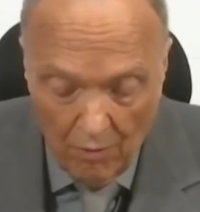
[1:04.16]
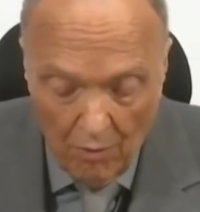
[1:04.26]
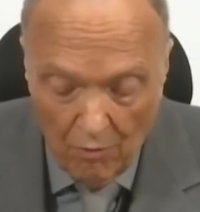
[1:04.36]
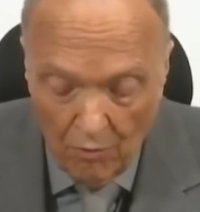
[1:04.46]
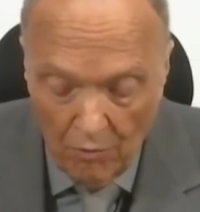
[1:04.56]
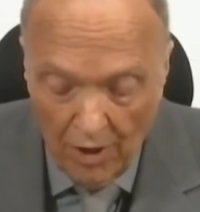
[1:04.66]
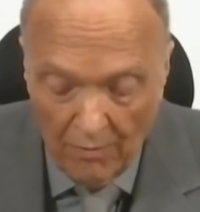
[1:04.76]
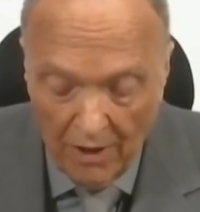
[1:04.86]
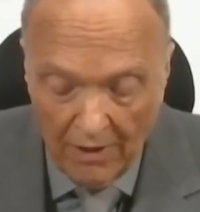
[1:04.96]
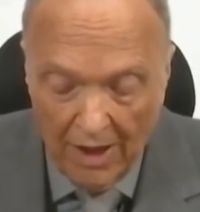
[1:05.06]
El fiscal
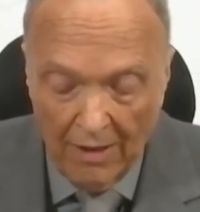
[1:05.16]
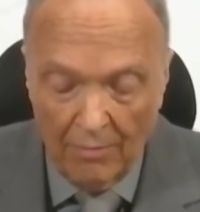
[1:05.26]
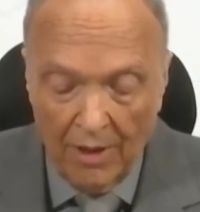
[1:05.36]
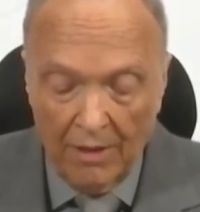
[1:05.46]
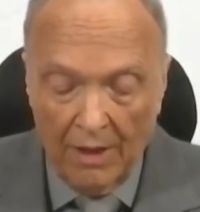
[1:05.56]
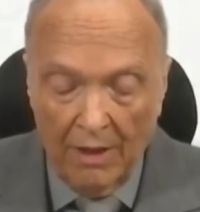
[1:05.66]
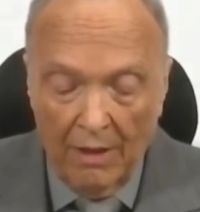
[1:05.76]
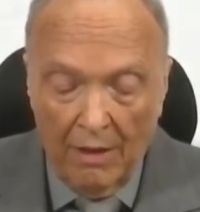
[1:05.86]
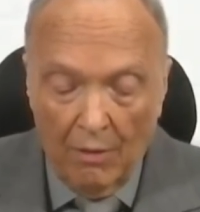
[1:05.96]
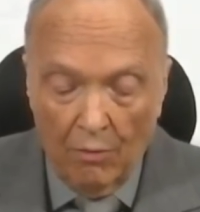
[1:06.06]
Guzmanero
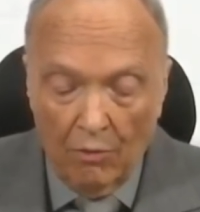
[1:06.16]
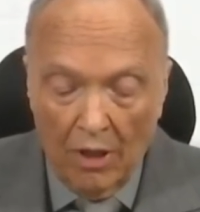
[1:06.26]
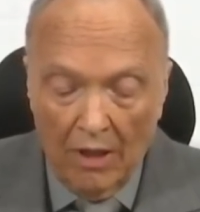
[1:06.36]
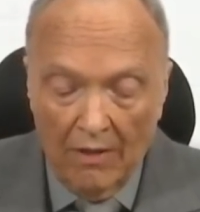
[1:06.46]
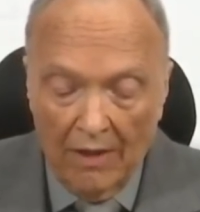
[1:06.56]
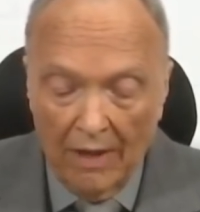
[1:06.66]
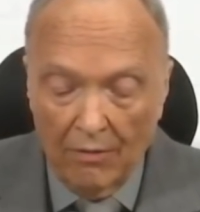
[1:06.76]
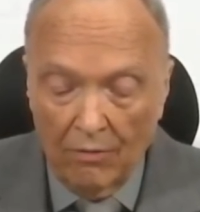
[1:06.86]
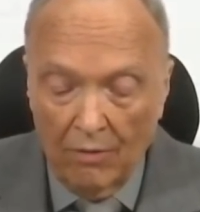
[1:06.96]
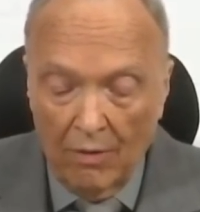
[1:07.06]
aclaró
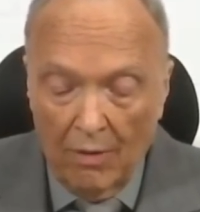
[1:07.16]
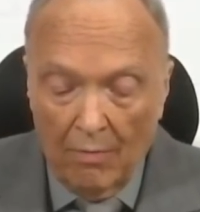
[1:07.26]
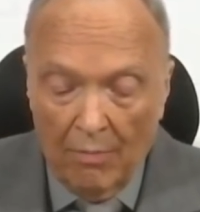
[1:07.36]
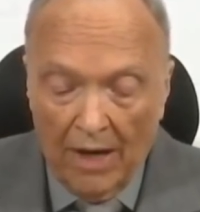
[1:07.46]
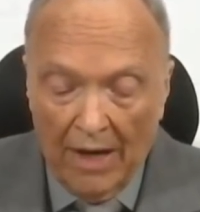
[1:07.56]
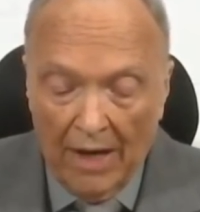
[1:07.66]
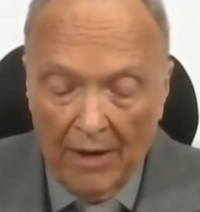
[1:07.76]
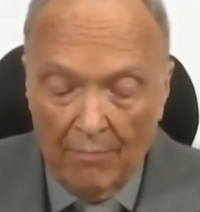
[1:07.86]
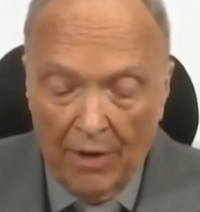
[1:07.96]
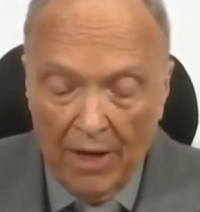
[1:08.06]
que las
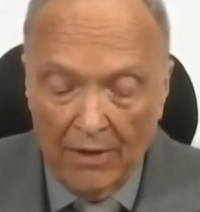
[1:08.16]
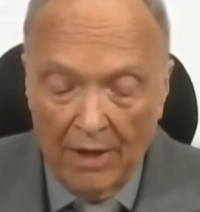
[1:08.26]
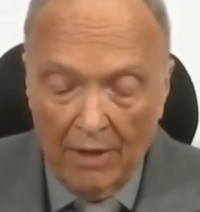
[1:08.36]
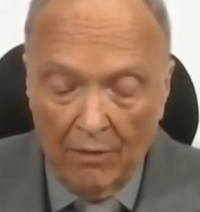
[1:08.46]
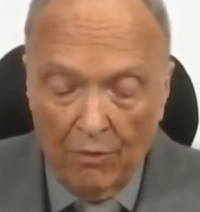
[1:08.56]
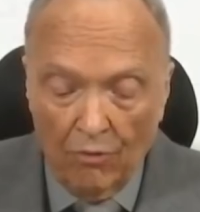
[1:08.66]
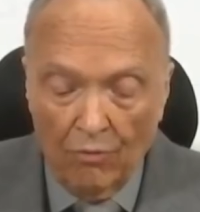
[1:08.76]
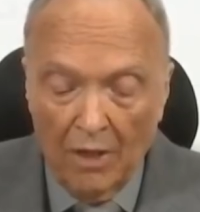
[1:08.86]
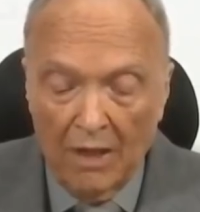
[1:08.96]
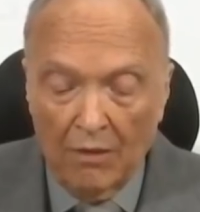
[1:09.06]
declaraciones, las
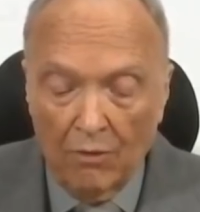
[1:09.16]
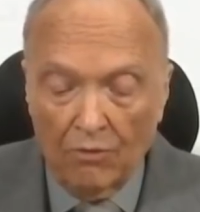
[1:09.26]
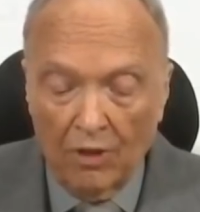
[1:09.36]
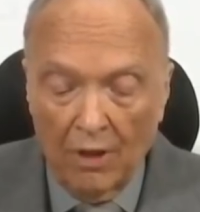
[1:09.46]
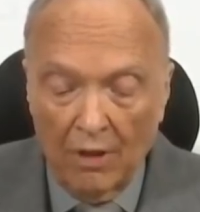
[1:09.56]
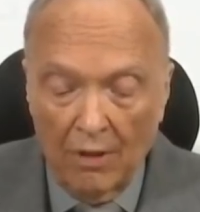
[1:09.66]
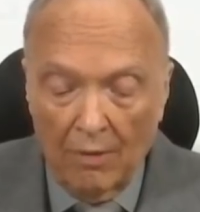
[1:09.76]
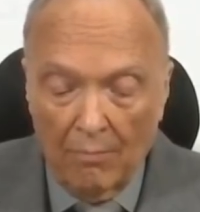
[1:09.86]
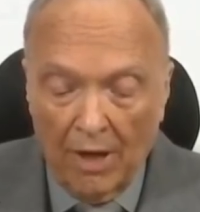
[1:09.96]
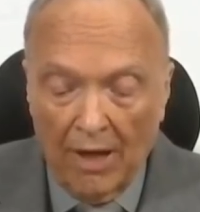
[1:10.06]
declaraciones de
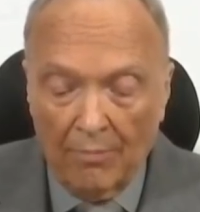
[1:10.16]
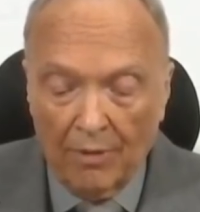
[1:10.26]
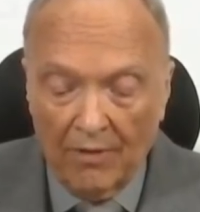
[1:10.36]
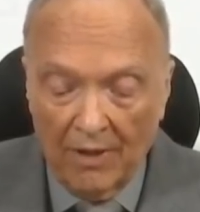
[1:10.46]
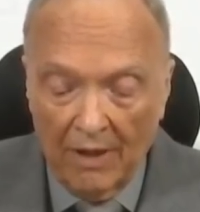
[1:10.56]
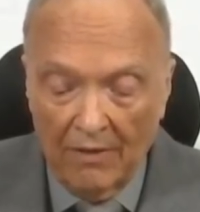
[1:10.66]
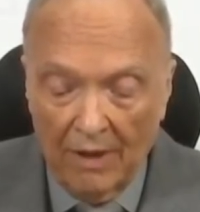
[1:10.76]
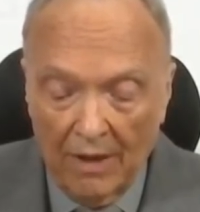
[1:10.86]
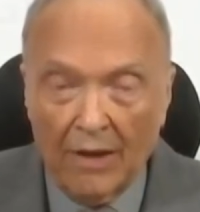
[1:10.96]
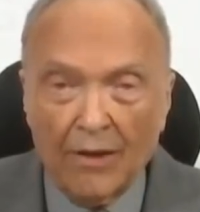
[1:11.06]
Oya tienen que ser
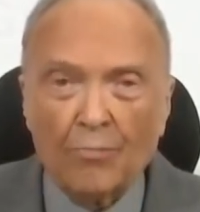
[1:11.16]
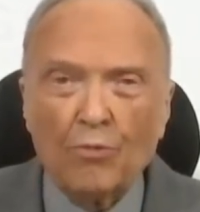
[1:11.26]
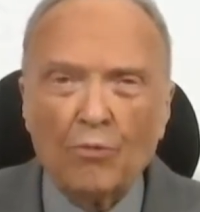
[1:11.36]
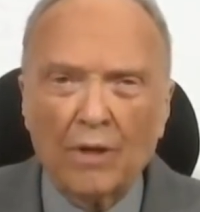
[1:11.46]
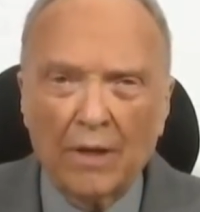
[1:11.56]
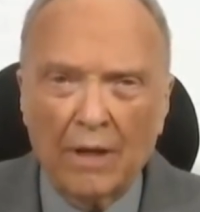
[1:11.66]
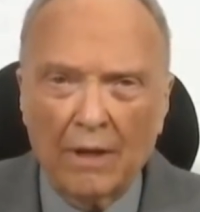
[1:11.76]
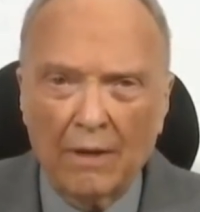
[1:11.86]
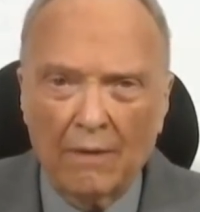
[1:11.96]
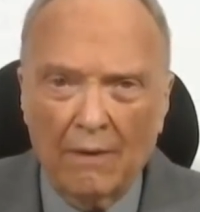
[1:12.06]
comprobadas
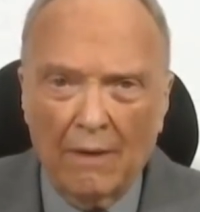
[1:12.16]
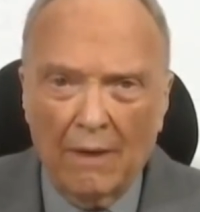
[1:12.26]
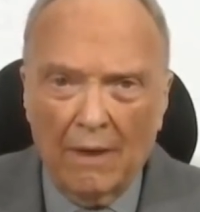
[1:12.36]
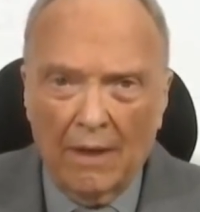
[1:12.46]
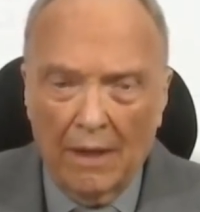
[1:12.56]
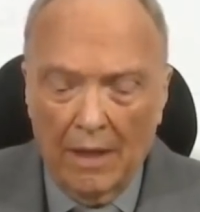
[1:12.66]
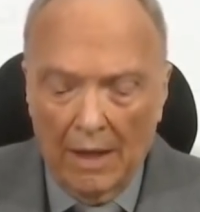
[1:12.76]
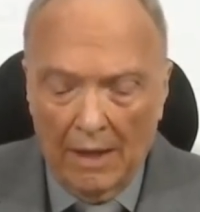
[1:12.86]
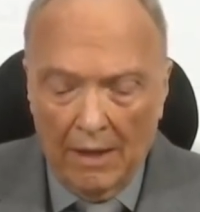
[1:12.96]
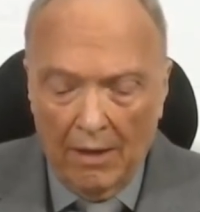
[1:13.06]
y que eso será
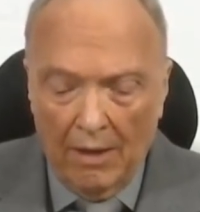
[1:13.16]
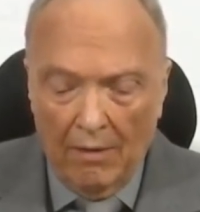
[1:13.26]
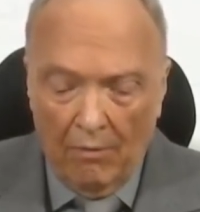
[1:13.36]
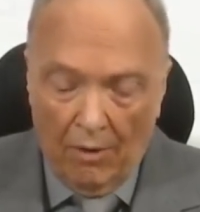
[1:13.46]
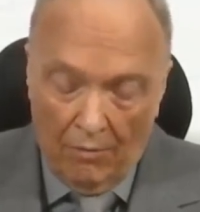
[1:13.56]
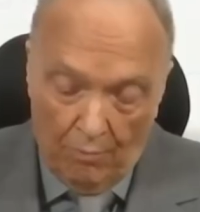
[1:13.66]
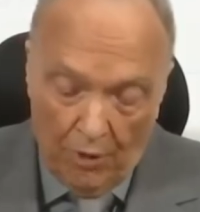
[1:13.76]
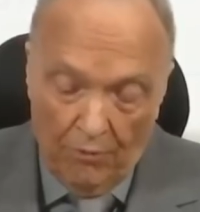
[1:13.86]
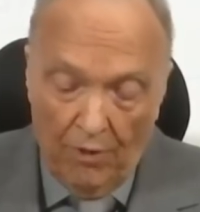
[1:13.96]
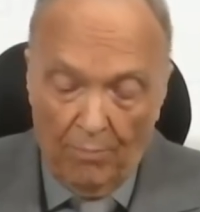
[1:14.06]
función de la Fiscalía
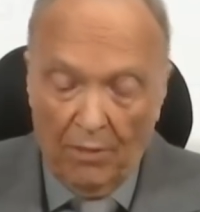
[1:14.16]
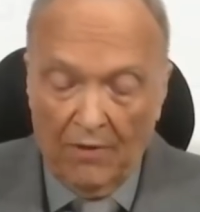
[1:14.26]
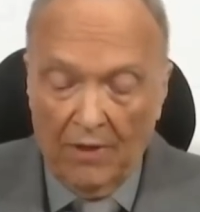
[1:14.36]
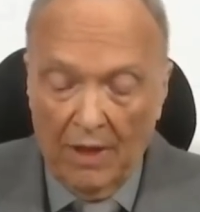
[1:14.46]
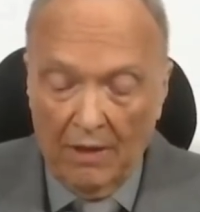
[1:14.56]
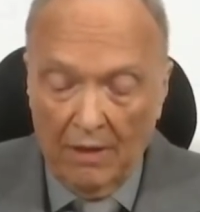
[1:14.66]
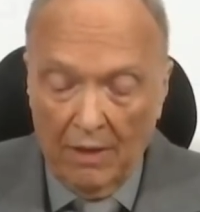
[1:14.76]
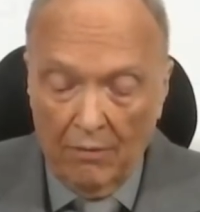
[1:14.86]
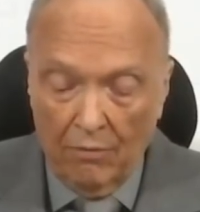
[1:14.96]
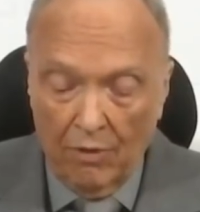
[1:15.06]
General de la
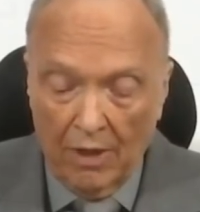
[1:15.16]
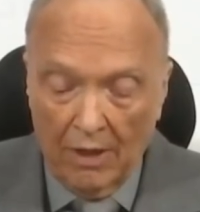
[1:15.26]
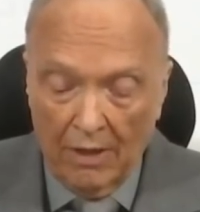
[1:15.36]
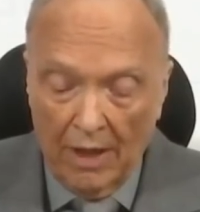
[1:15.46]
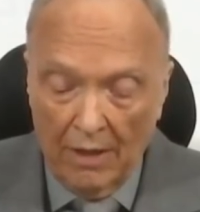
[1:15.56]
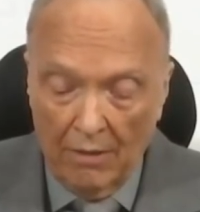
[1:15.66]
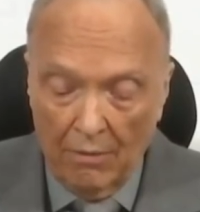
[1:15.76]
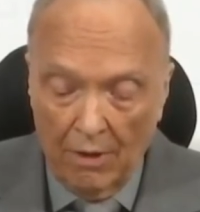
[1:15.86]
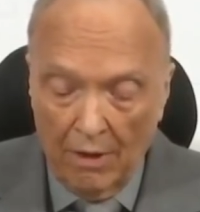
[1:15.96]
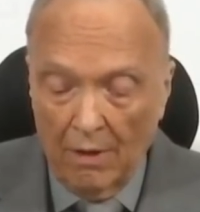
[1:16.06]
República, pero
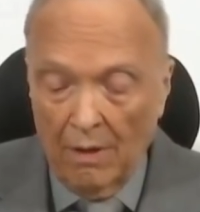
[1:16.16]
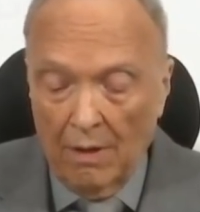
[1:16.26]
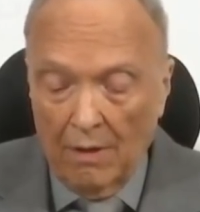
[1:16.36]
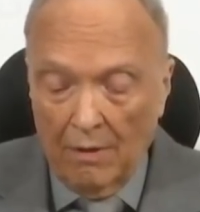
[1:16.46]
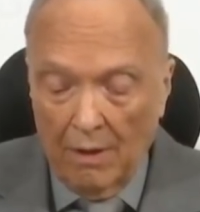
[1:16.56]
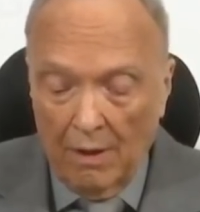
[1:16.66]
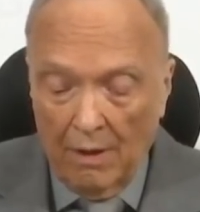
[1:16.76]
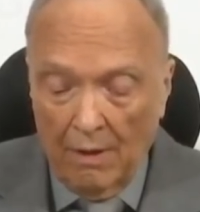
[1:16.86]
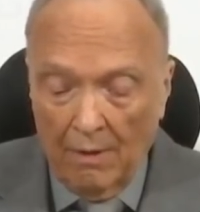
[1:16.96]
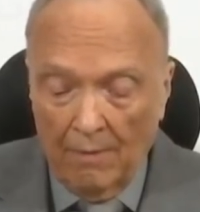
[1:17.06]
aseguró que si es
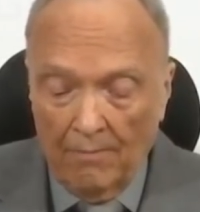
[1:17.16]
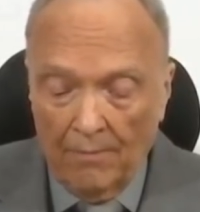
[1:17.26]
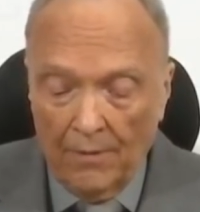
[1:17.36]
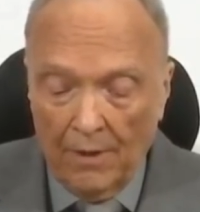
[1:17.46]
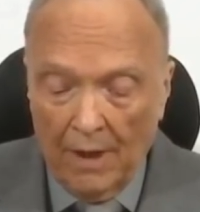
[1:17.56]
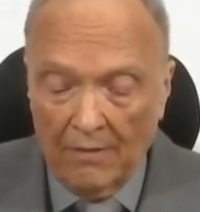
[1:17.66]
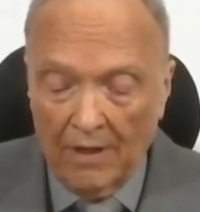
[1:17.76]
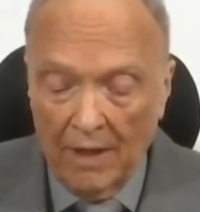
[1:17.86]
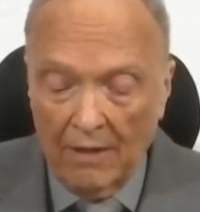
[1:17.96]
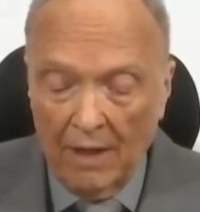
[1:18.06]
necesario
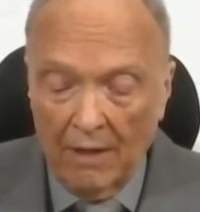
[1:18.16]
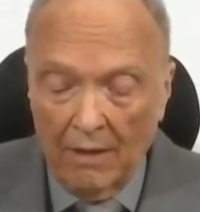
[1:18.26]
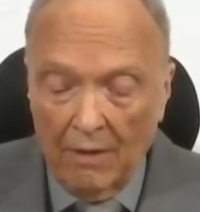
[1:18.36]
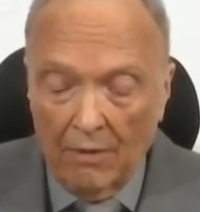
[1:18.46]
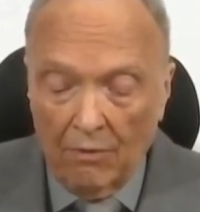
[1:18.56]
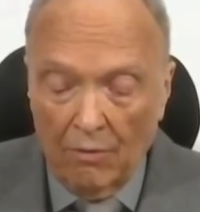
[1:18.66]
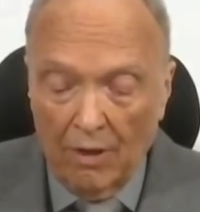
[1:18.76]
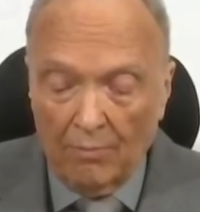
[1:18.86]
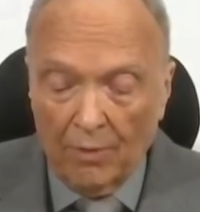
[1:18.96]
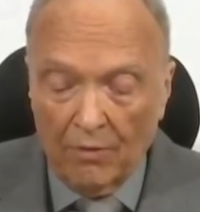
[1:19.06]
llamará a declarar
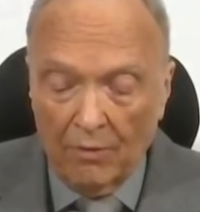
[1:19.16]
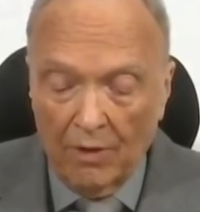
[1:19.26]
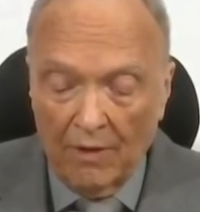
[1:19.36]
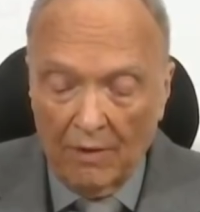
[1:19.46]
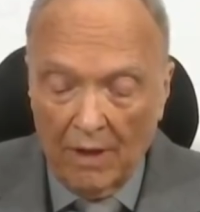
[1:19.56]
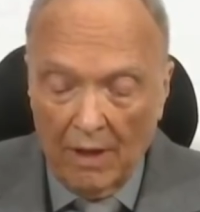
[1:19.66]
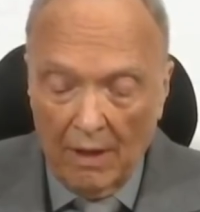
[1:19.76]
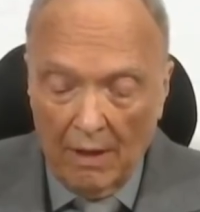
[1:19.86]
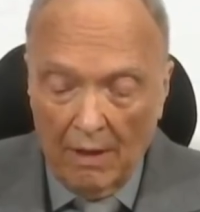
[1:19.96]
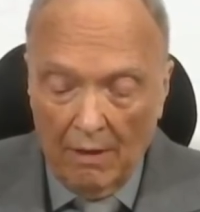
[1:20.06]
al expresidente y
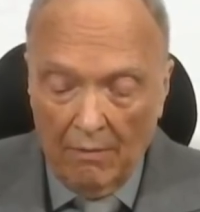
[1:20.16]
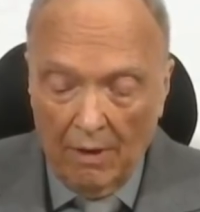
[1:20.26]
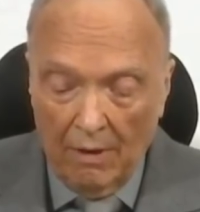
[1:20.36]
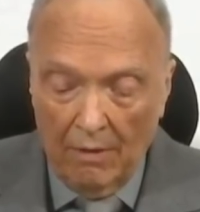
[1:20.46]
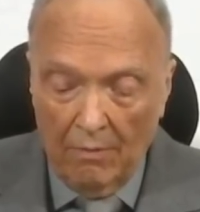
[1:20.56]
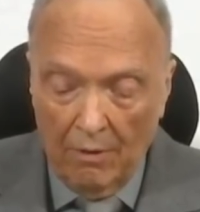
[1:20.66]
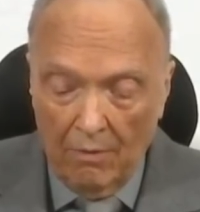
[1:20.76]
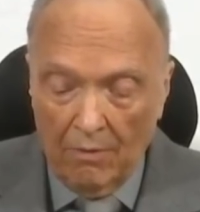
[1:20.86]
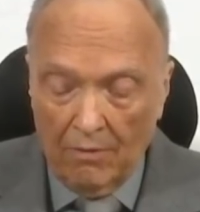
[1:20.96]
a Luis Videgaray.